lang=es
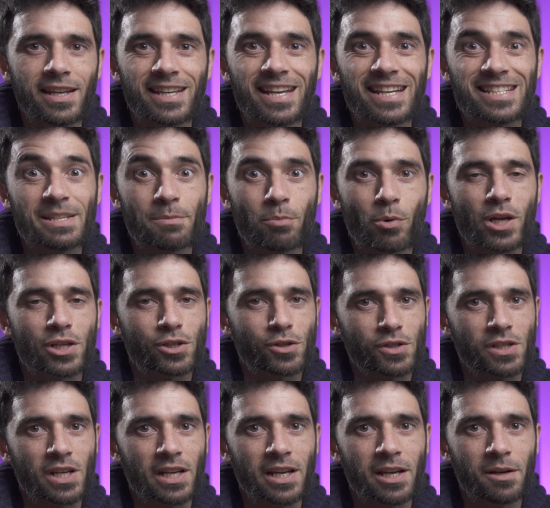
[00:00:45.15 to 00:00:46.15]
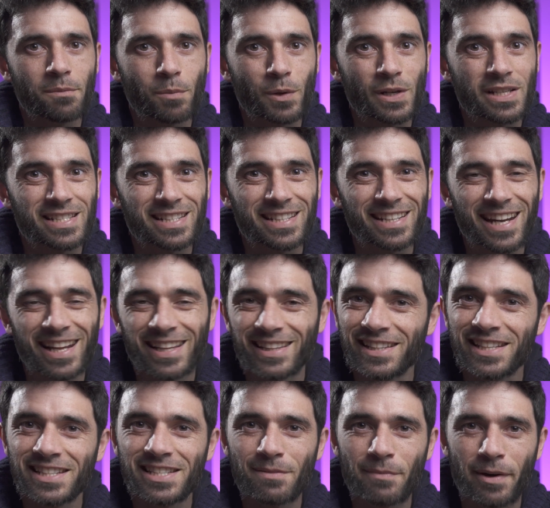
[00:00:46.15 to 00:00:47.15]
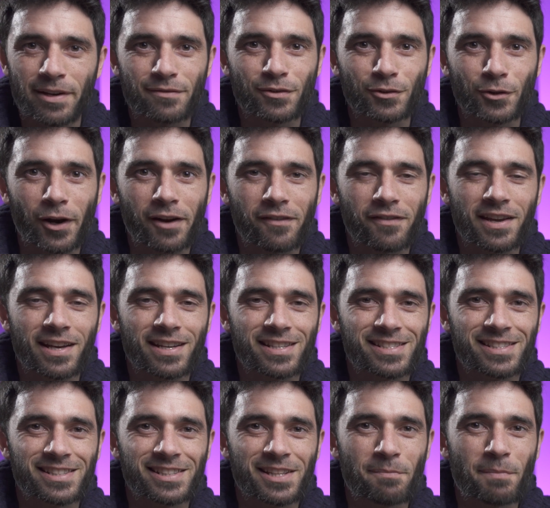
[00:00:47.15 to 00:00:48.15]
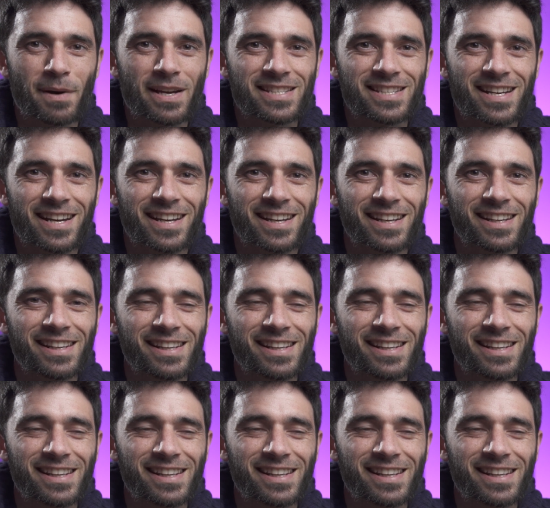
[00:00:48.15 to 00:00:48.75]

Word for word: Y que así puedas conseguir pues grandísimas fotografías de paisaje